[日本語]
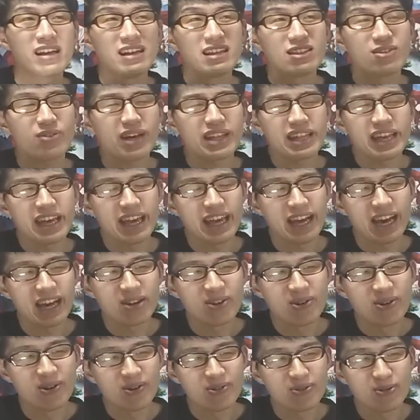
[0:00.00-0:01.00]
とかね、あ
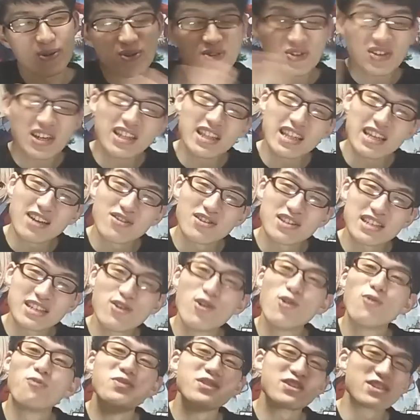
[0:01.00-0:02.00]
の、特殊エンディングにし
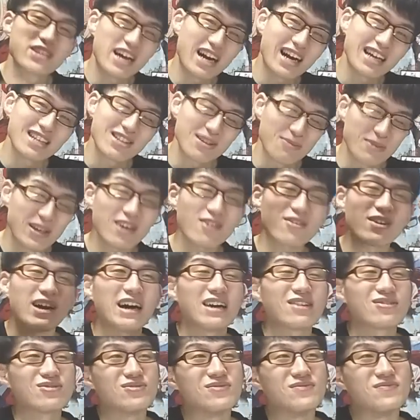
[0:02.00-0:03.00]
てオープニング流すの結構
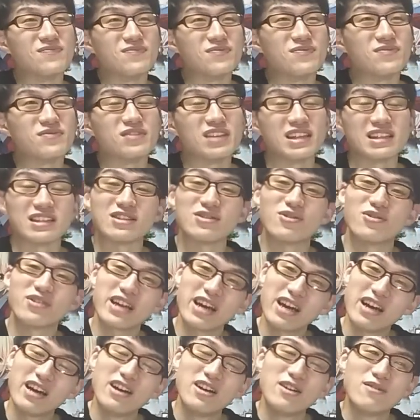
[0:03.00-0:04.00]
あるんですよ
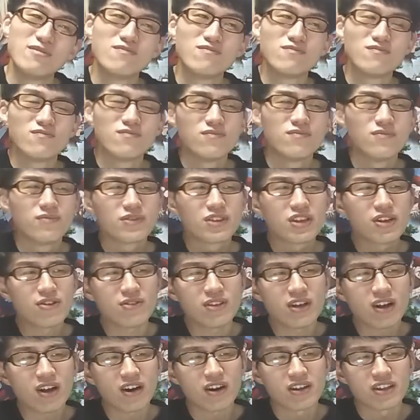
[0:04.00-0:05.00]
ね。うん、っていう
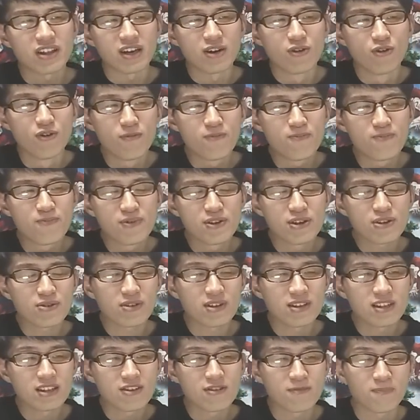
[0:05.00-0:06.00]
中で、オープニング
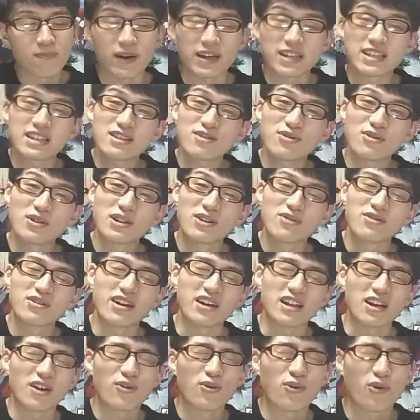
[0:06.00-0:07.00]
とエンディングバチッと入れていく
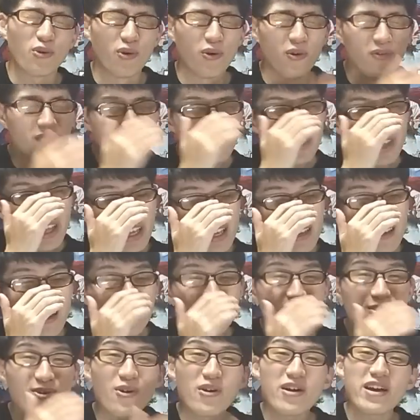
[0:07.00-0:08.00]
中で、こんなに
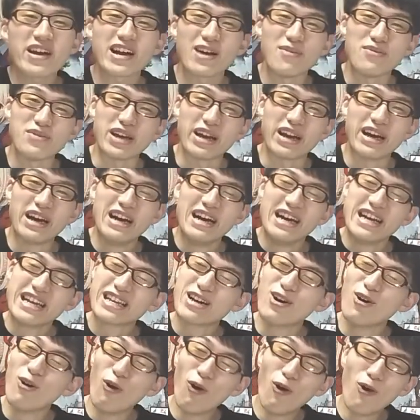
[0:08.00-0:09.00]
かっこいいかみたいな。い
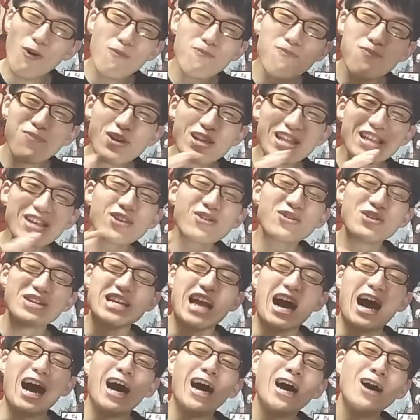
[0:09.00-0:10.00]
や、オープニング
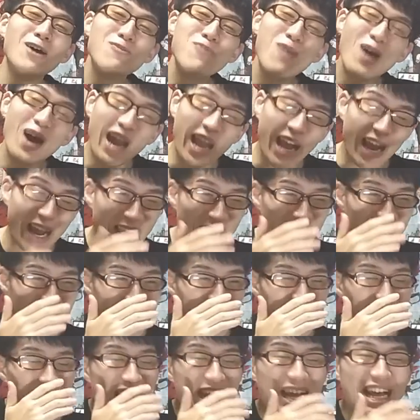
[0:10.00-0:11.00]
やばい
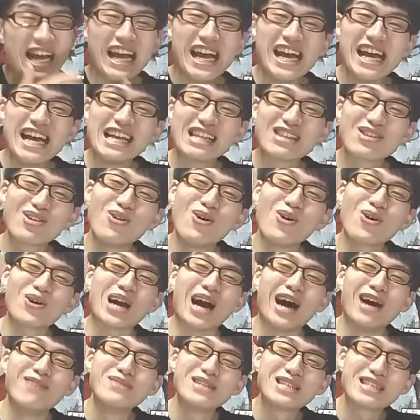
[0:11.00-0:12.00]
映像
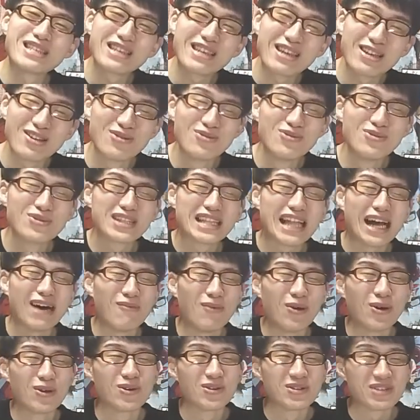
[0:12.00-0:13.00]
噛みすぎる、
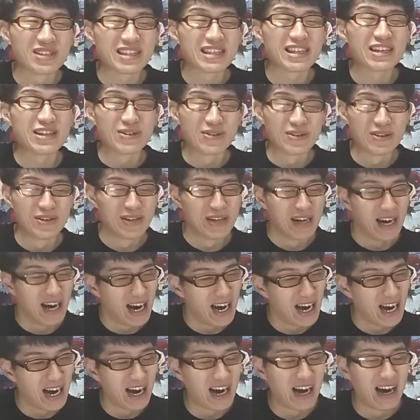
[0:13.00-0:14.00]
歌も良すぎる。い
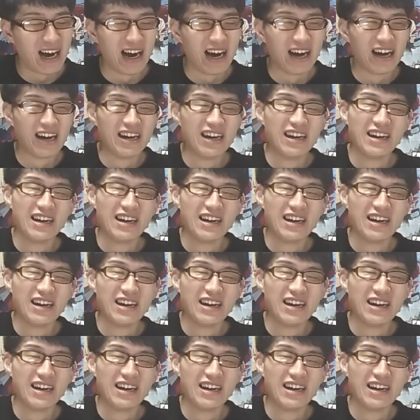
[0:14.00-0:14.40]
やー、